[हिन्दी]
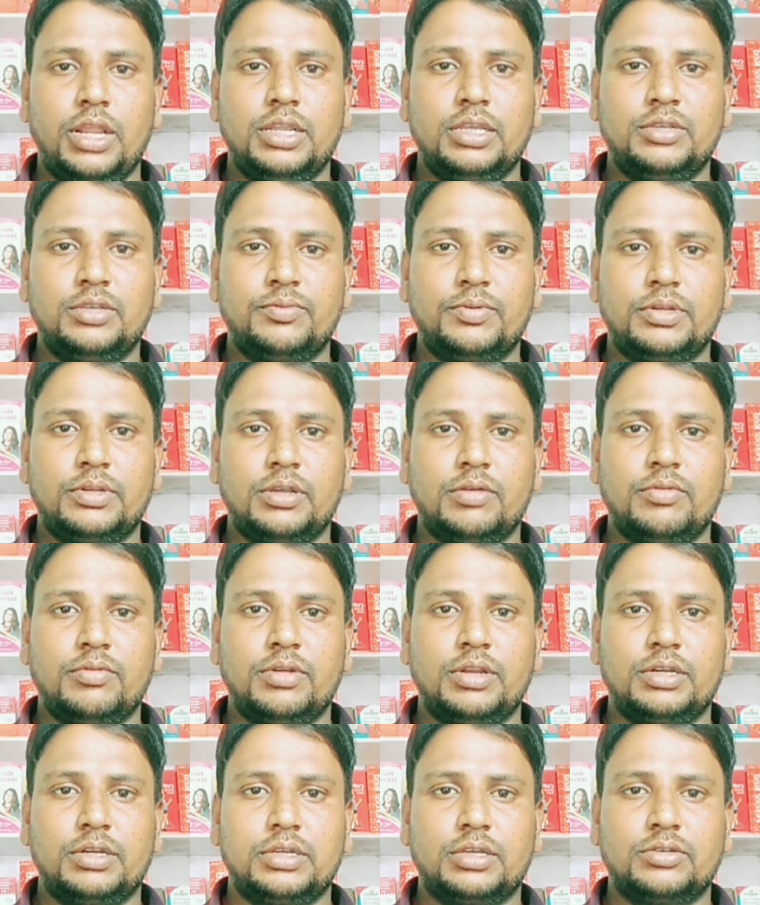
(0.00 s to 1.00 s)
डाल एस
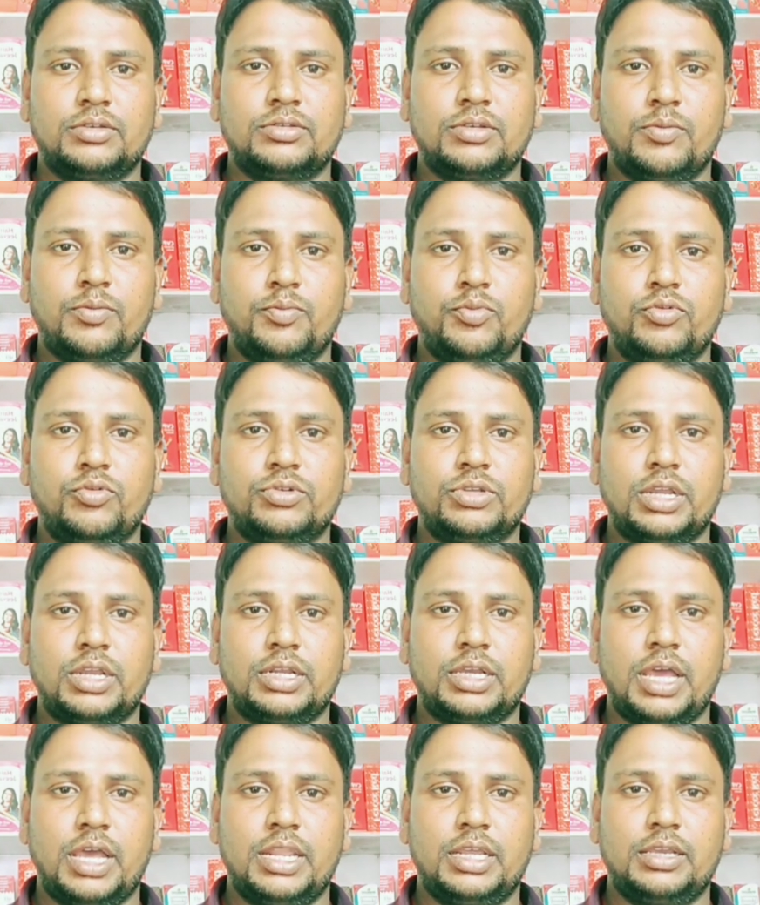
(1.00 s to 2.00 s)
टैबलेट के संपूर्ण
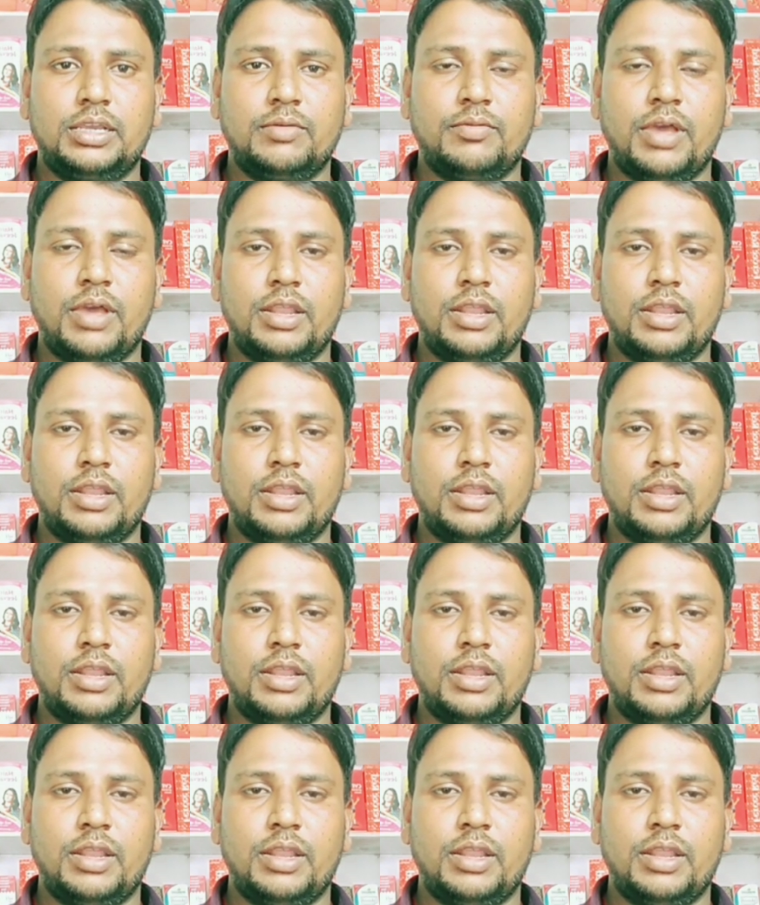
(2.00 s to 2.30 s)
जानकारी के